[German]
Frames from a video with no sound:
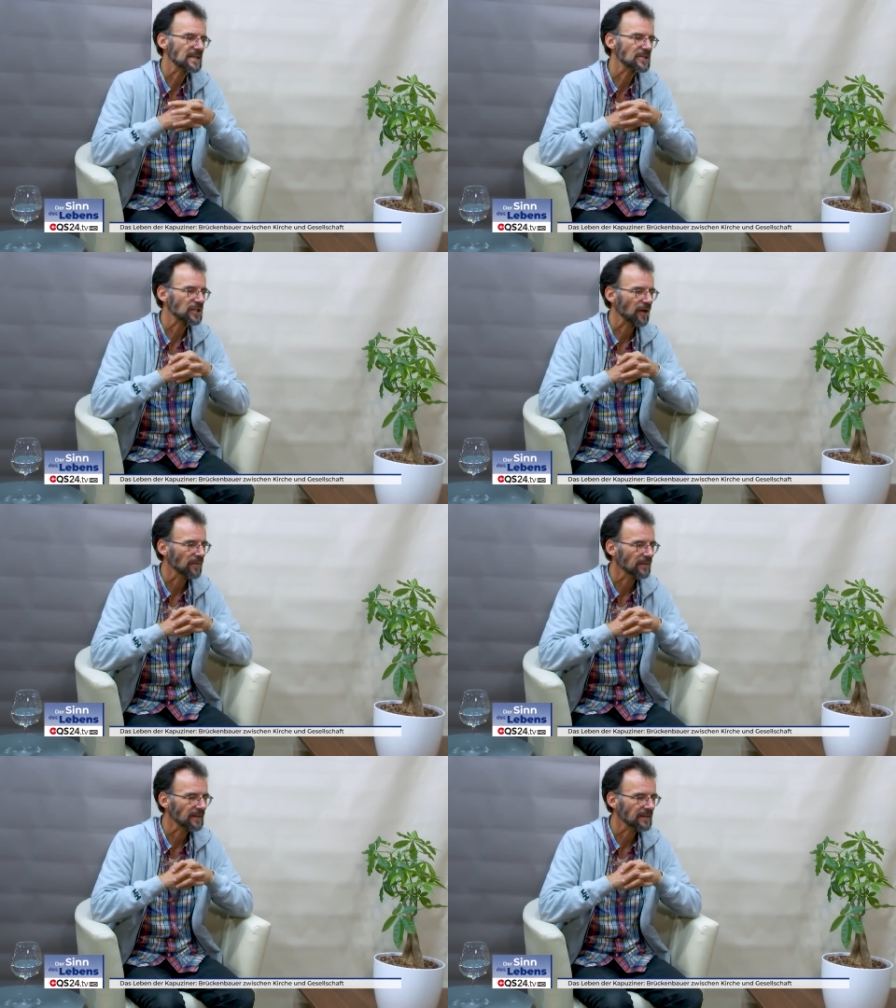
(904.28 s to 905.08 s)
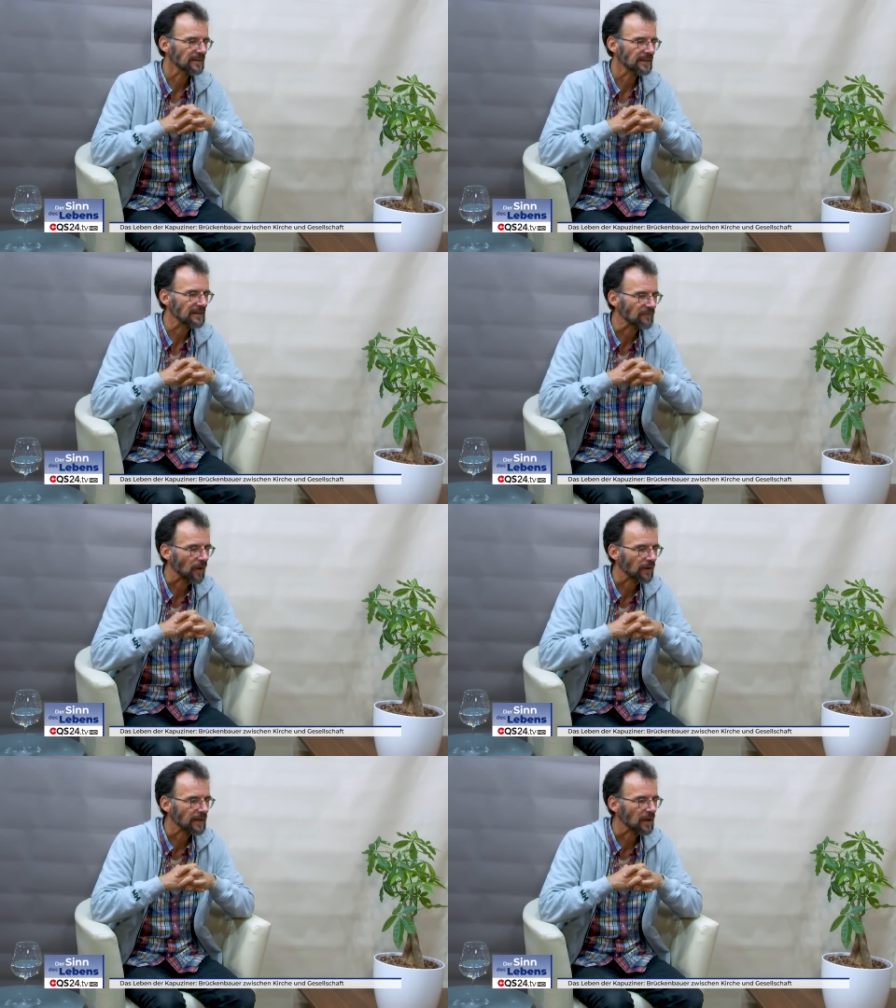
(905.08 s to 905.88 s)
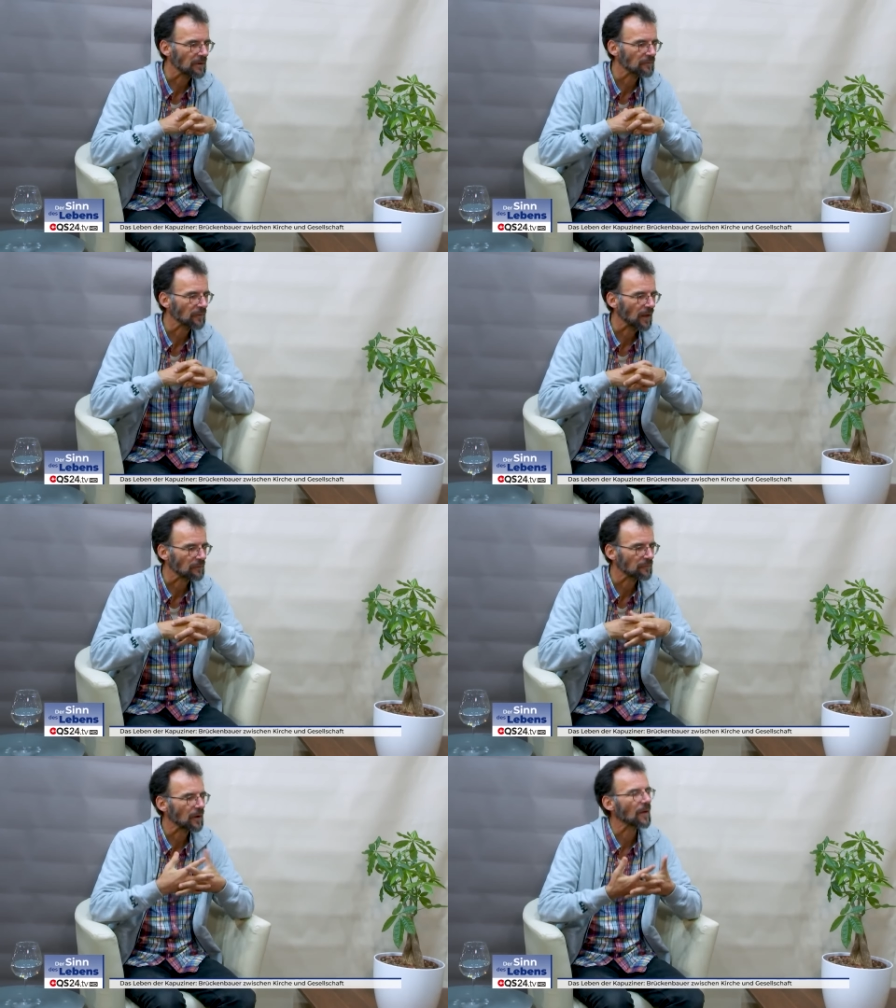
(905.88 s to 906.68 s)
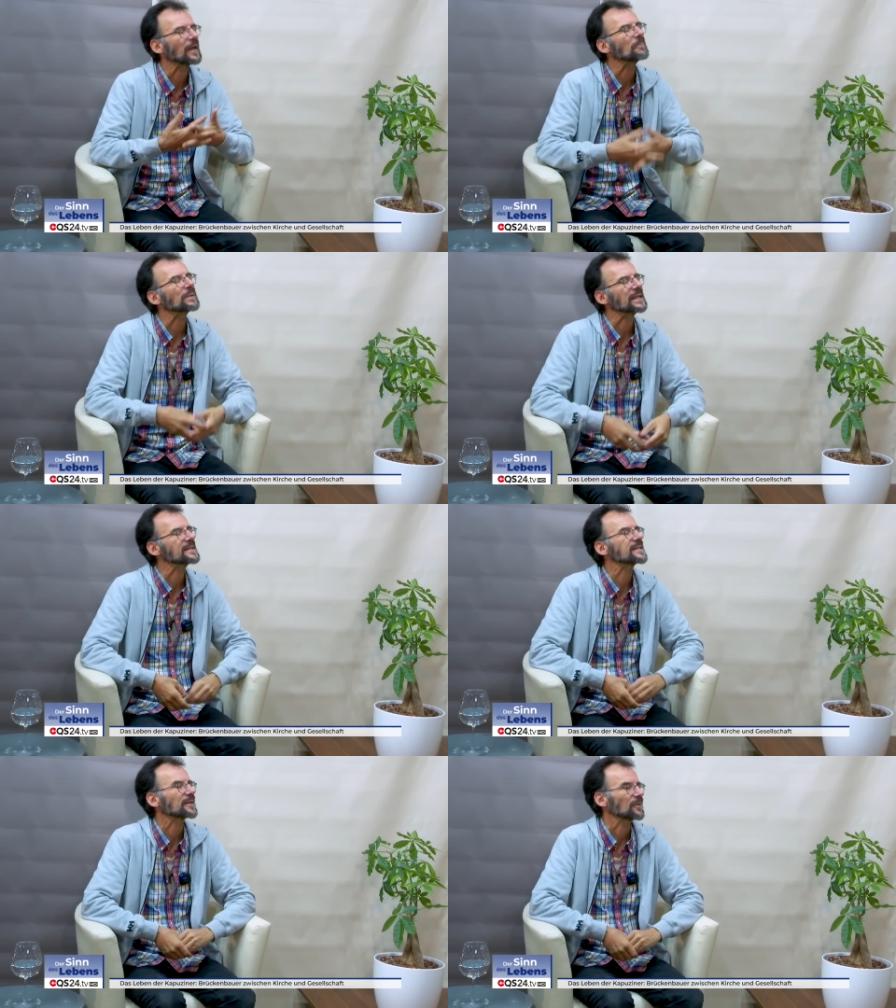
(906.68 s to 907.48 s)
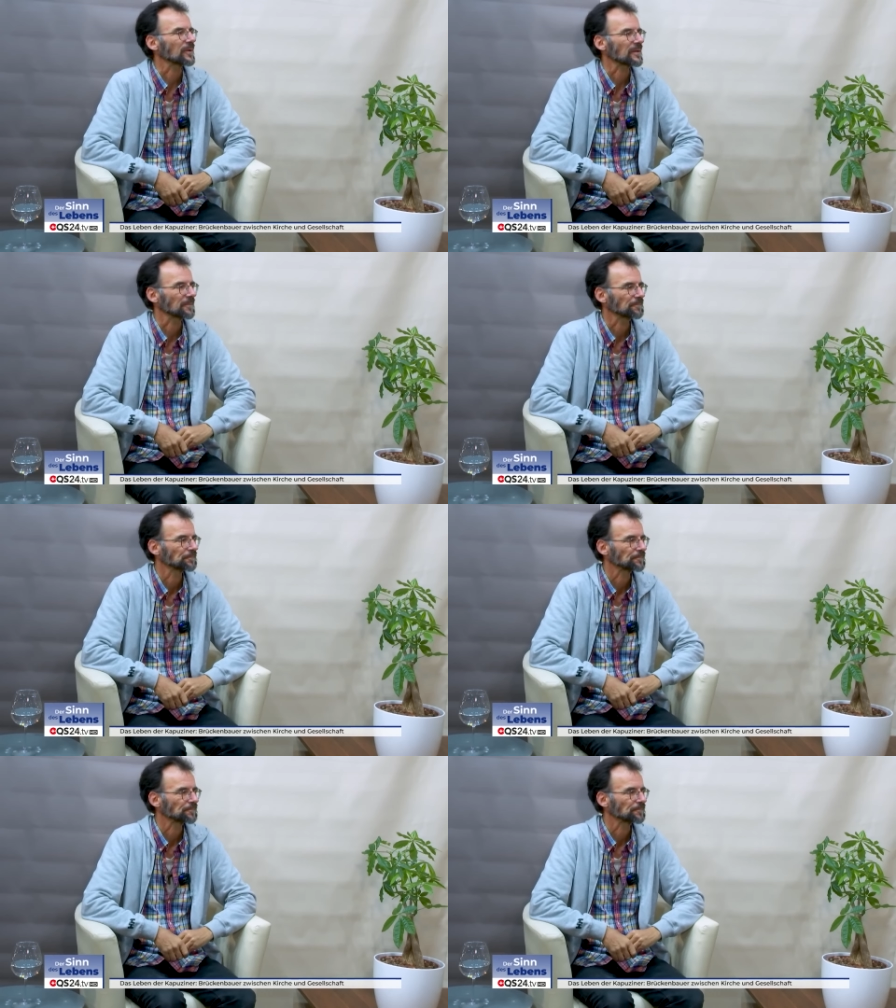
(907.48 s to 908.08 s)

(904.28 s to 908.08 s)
entstanden, die waren aber von Anfang an ein Priesterorden.